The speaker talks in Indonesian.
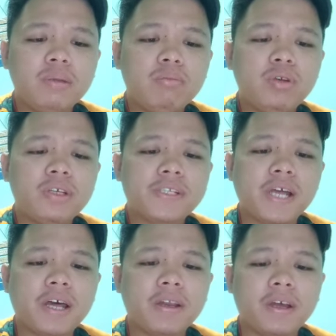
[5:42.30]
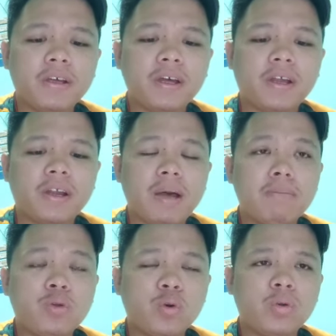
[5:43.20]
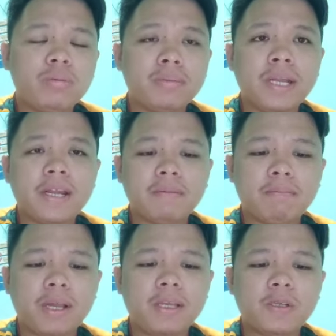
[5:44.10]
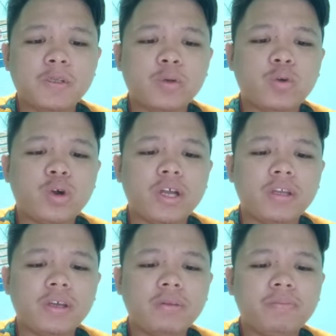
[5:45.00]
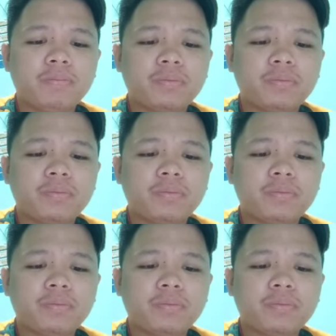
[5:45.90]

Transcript: Timbul gesaan agar AMNO menarik balik sokongannya